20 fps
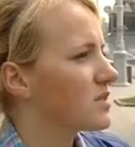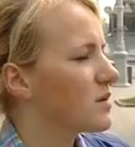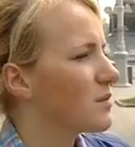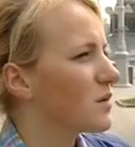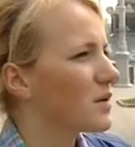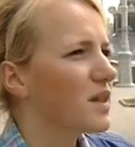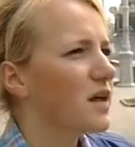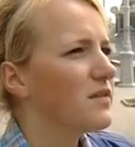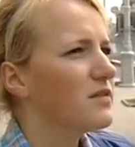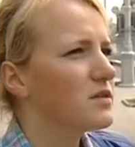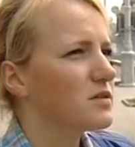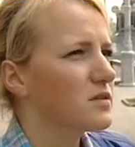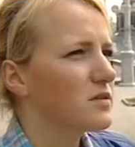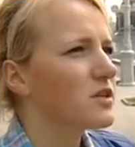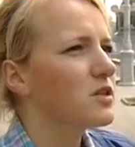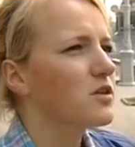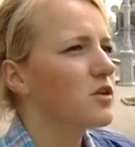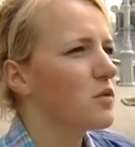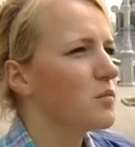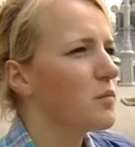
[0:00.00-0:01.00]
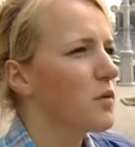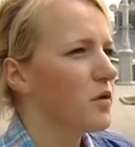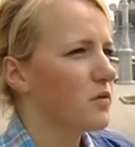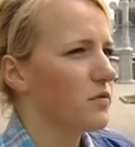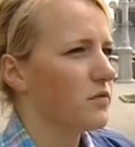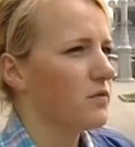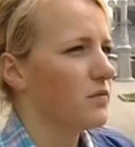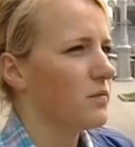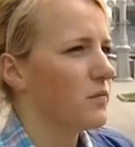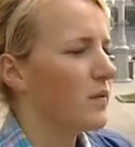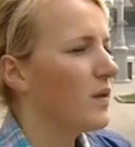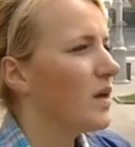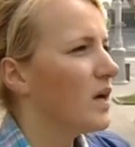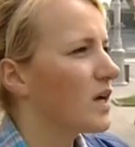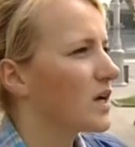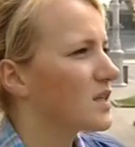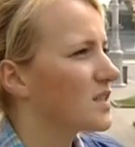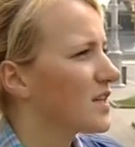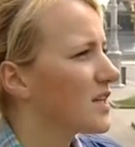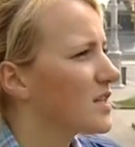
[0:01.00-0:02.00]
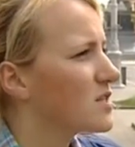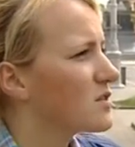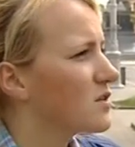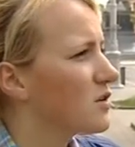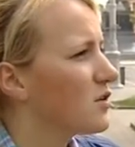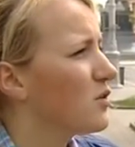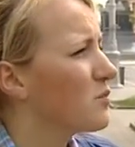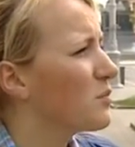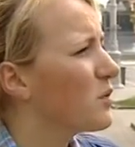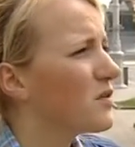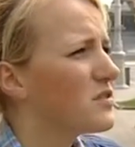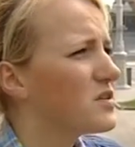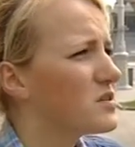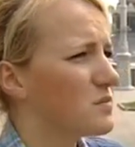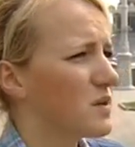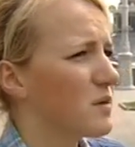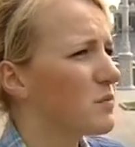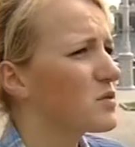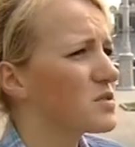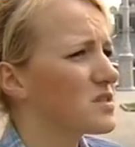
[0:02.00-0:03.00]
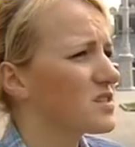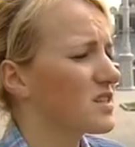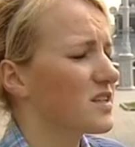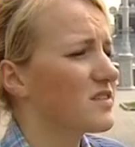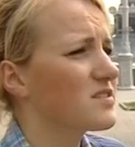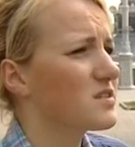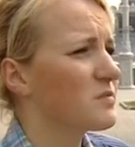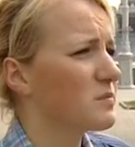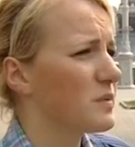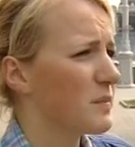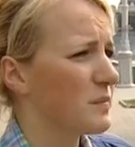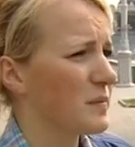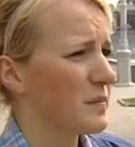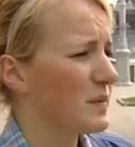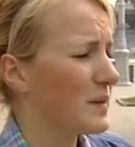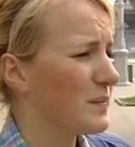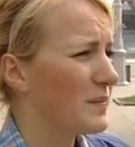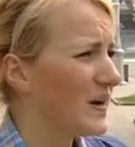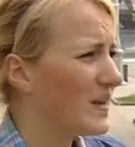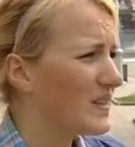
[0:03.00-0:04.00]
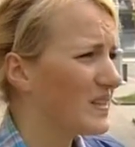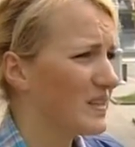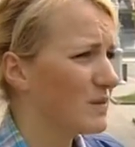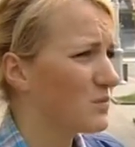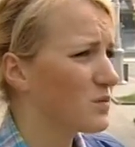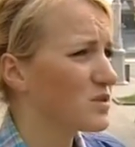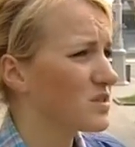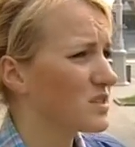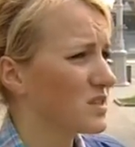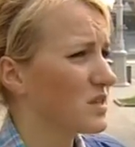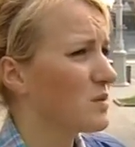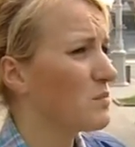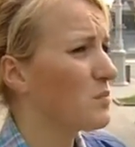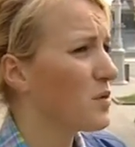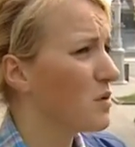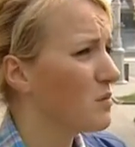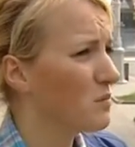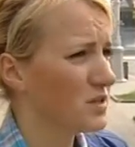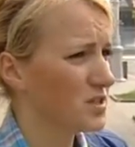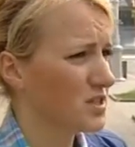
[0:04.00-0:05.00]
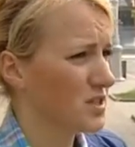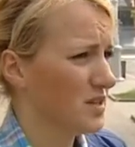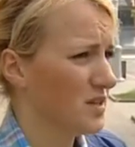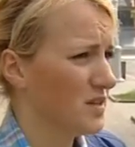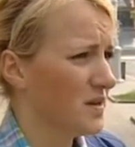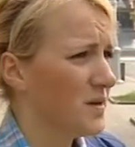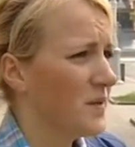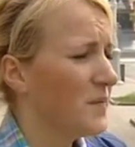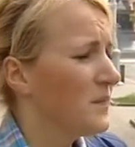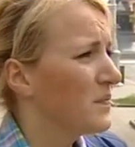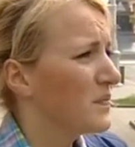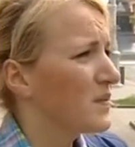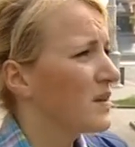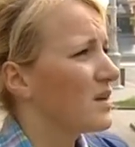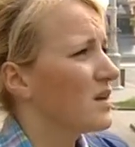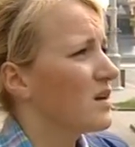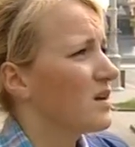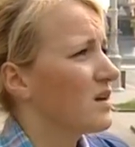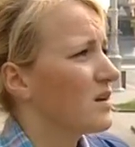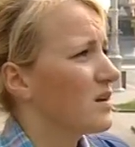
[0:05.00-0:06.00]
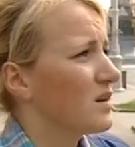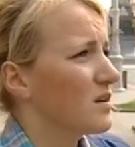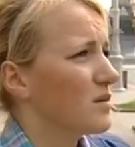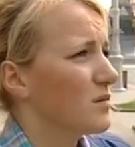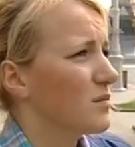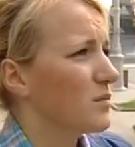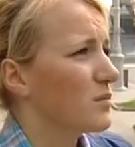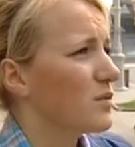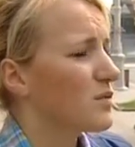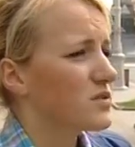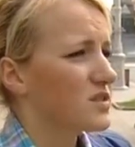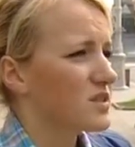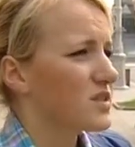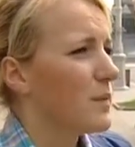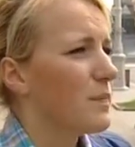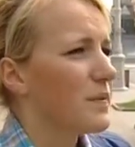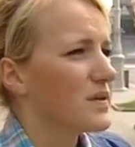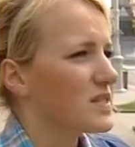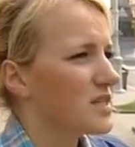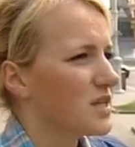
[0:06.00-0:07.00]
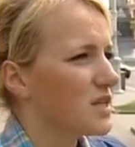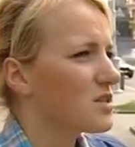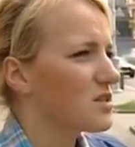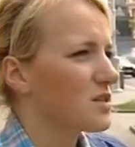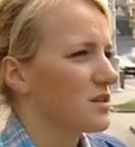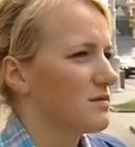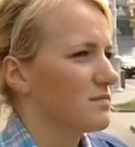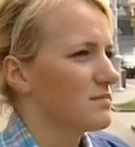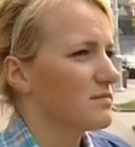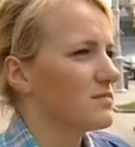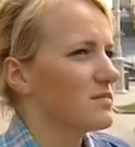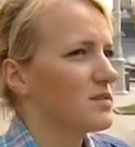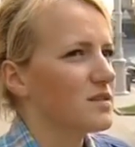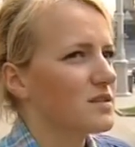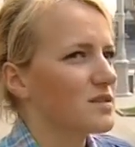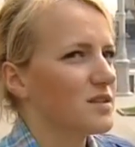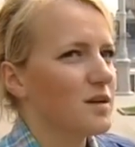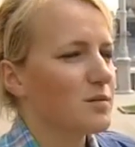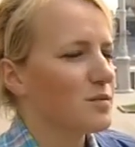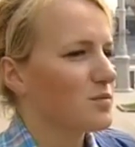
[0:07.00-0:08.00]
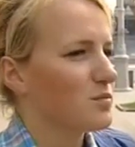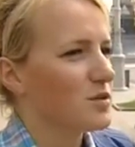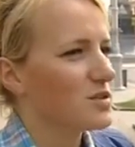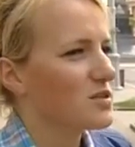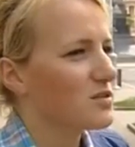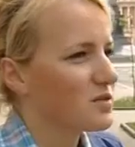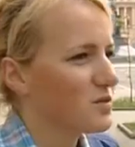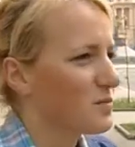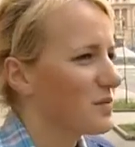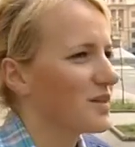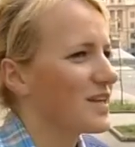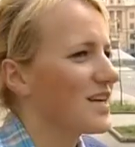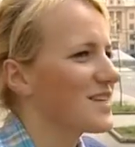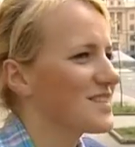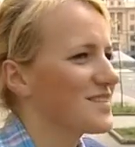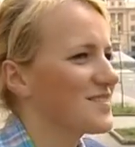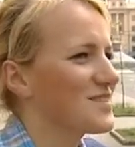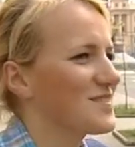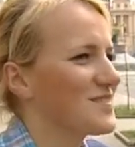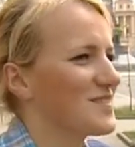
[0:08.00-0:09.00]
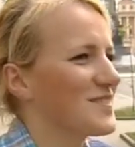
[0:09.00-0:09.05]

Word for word: Самое главное, наверное, любовь. Когда есть любовь в семье, будет и взаимопонимание, будет и помощь будет всегда поддержка, и тогда будет просто все прекрасно в